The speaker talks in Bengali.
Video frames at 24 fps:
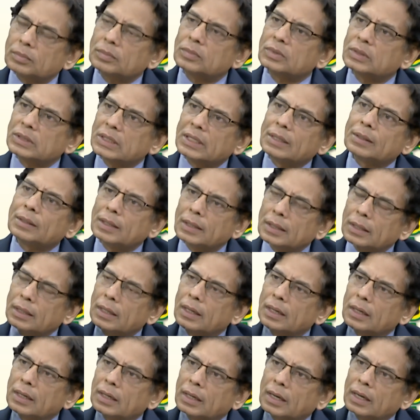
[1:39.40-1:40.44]
যে
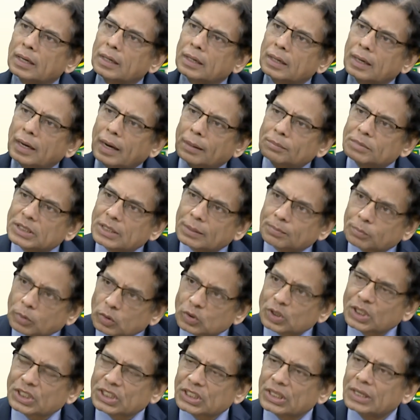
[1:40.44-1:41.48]
আমি যে
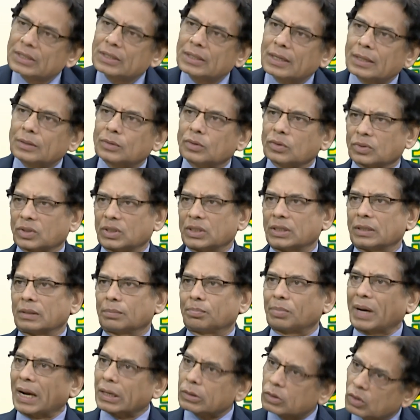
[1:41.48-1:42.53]
প্রজেকশনটা করছি
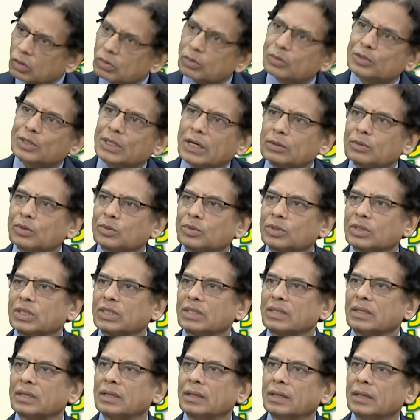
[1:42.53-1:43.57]
প্রাক্কলনটা করছি
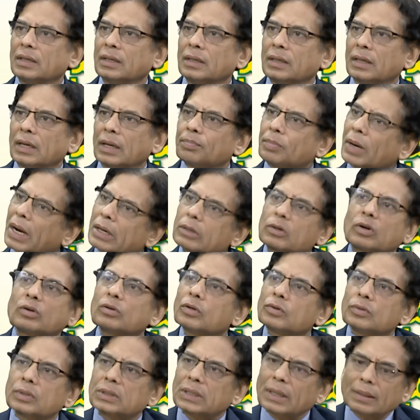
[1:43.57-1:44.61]
এই
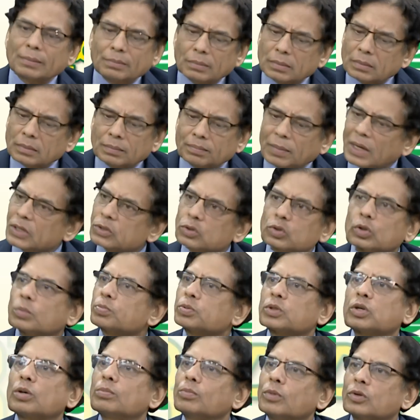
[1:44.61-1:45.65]
প্রাক্কলনটা
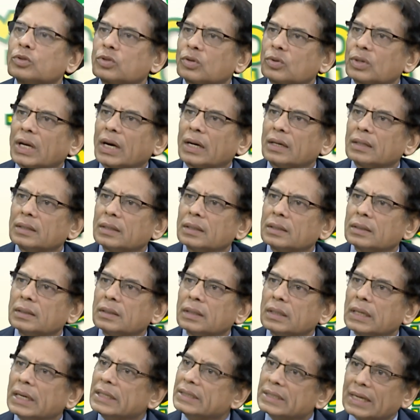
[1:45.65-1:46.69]
বাস্তবসম্মত না
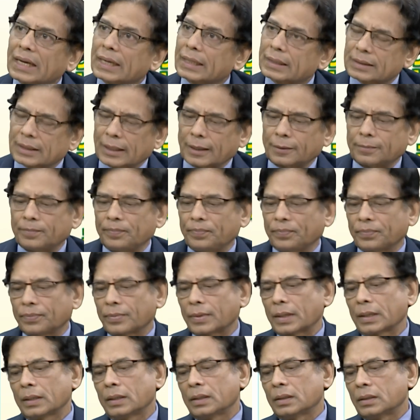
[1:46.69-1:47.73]
এটা একটা
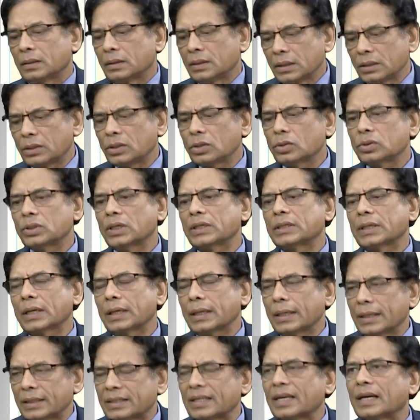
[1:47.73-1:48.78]
দ্বিতীয় যেটা
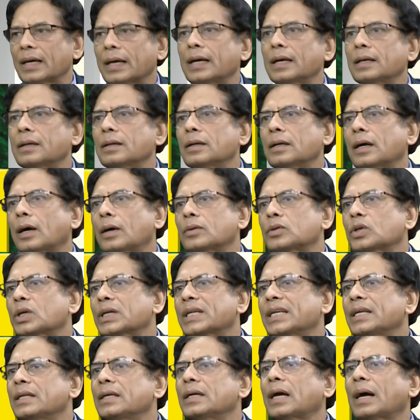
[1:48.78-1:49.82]
এটা হ্যাঁ
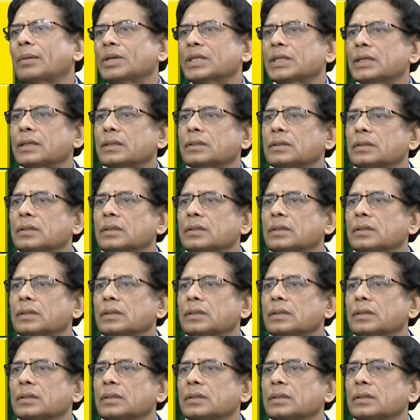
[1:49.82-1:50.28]
অনেকেরই আমাদের